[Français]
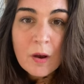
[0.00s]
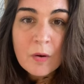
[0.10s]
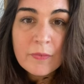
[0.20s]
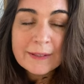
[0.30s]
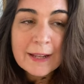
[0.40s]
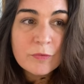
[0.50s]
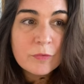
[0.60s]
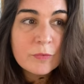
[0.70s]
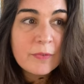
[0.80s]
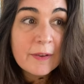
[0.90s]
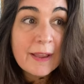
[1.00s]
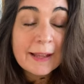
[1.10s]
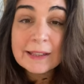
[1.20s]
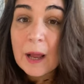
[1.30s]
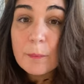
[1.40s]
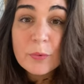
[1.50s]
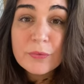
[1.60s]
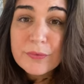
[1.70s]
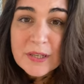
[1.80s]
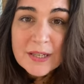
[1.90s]
en fait, elle vous fait être un peu
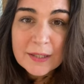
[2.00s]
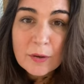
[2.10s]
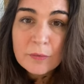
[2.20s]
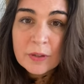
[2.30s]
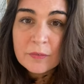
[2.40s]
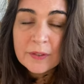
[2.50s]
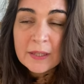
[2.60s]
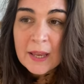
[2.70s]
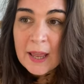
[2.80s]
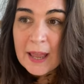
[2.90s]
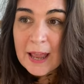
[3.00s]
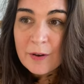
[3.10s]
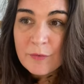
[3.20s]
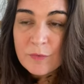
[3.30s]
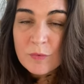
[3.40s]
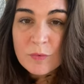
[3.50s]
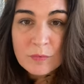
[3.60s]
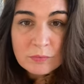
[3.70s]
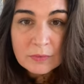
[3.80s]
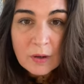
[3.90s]
figé dans votre vie, elle vous,
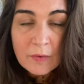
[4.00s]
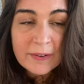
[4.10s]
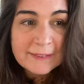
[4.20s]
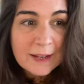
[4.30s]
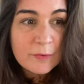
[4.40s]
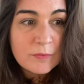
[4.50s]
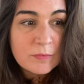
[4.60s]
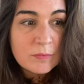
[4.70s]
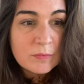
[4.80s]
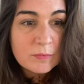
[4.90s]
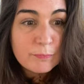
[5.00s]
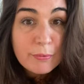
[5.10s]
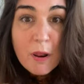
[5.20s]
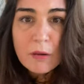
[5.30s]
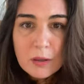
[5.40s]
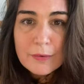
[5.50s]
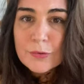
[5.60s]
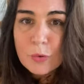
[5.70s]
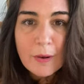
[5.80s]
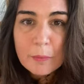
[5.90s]
en fait, elle vous plug
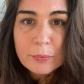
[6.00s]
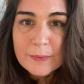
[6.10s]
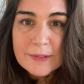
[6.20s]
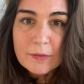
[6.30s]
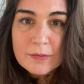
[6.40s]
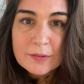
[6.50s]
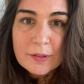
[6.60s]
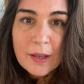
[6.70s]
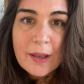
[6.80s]
sur l'impuissance.